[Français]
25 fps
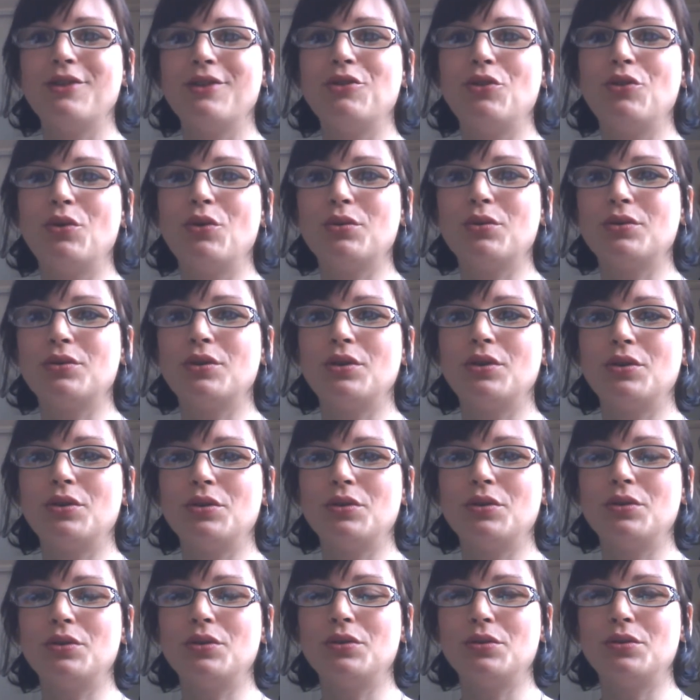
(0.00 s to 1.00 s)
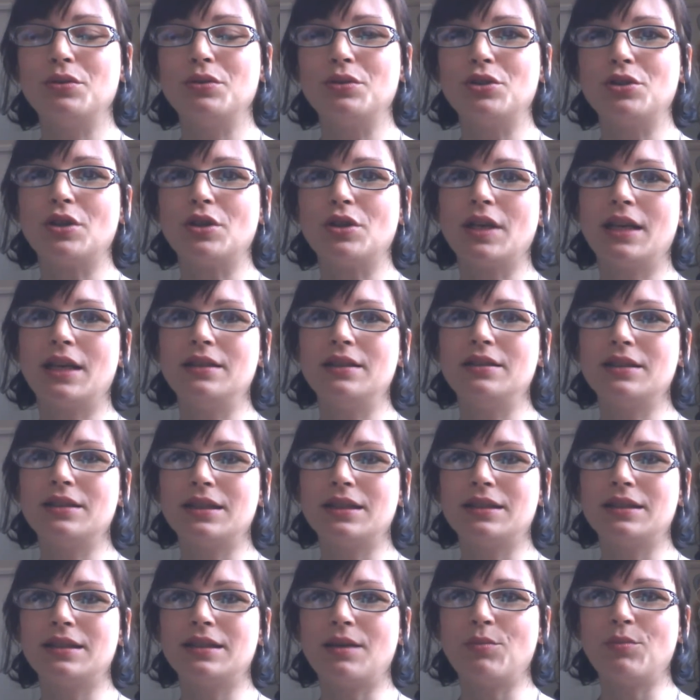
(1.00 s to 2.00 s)
Donc
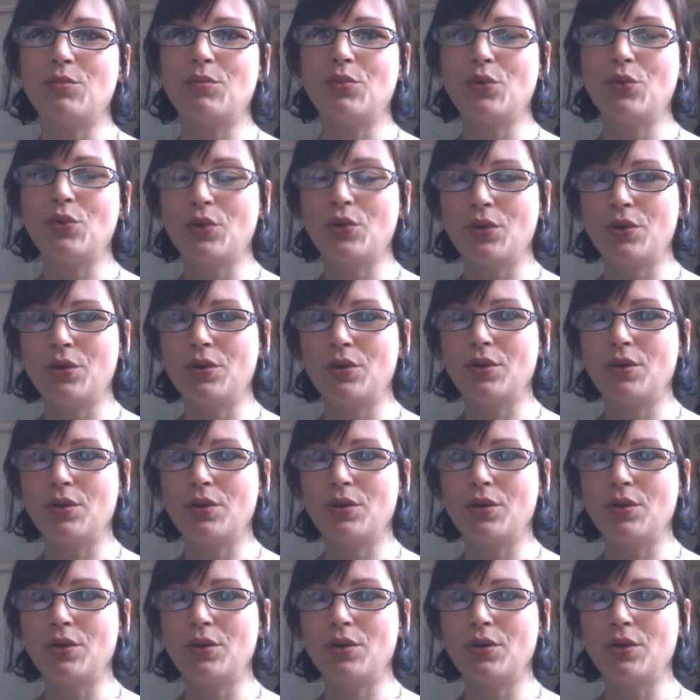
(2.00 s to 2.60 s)
j'organiserai ça pour,